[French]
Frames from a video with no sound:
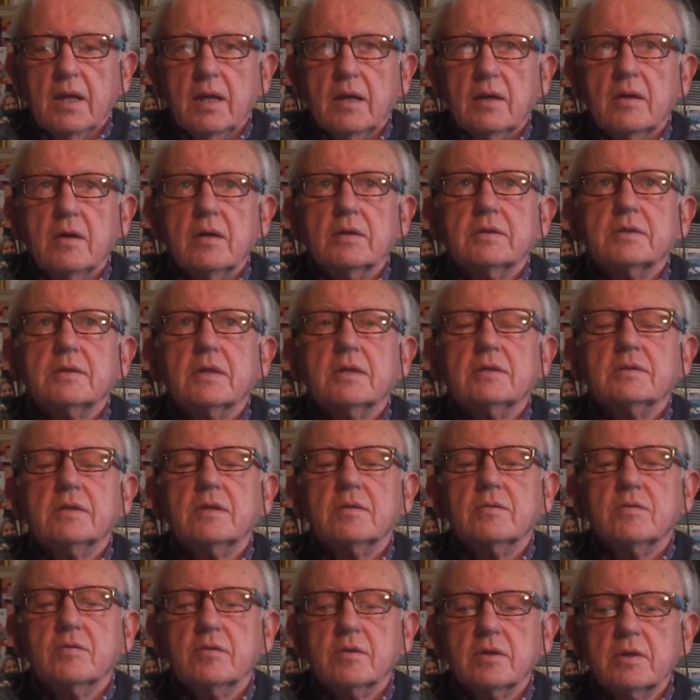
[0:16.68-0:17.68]
Alors ça,
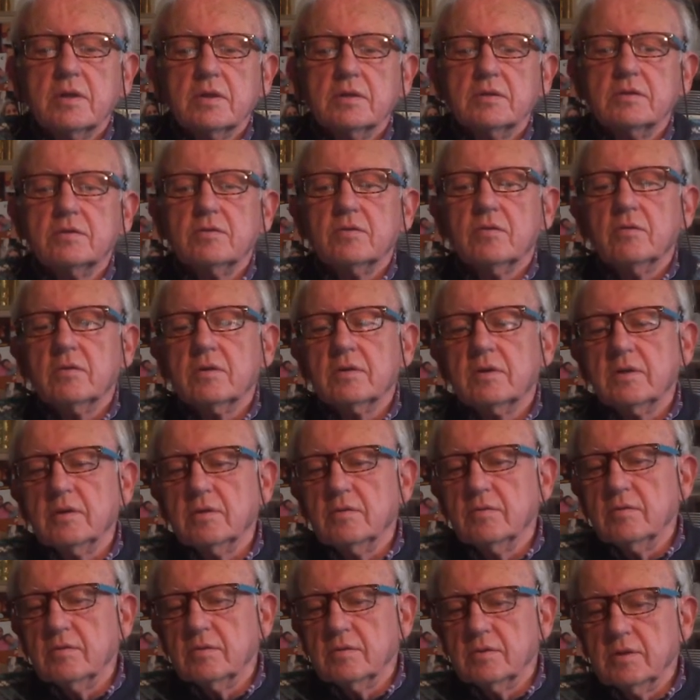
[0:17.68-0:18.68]
c'est une question
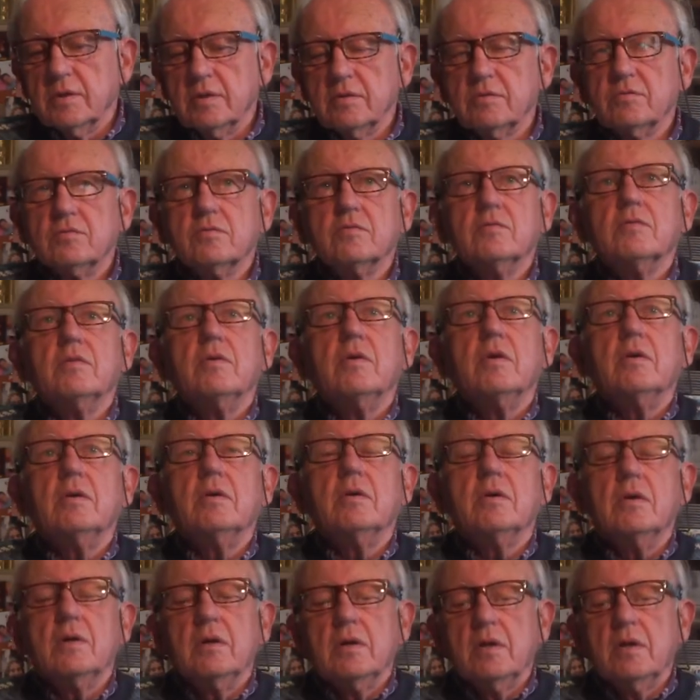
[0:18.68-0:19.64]
qui nous est souvent